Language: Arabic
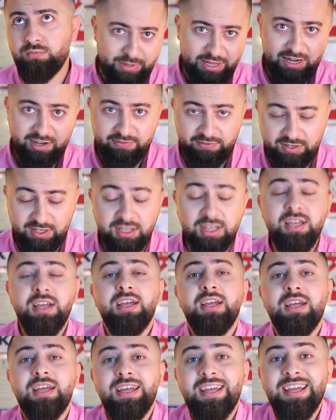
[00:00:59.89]
شو بعرفني
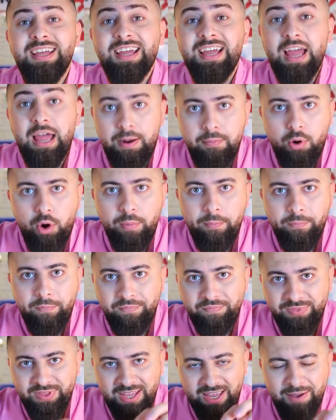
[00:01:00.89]
المهم
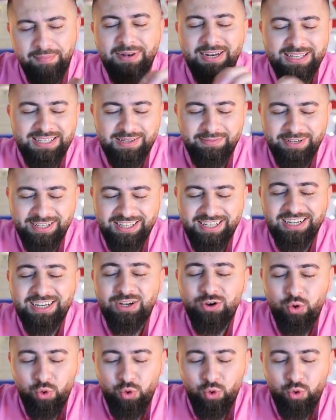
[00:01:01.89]
اعمل حساباتك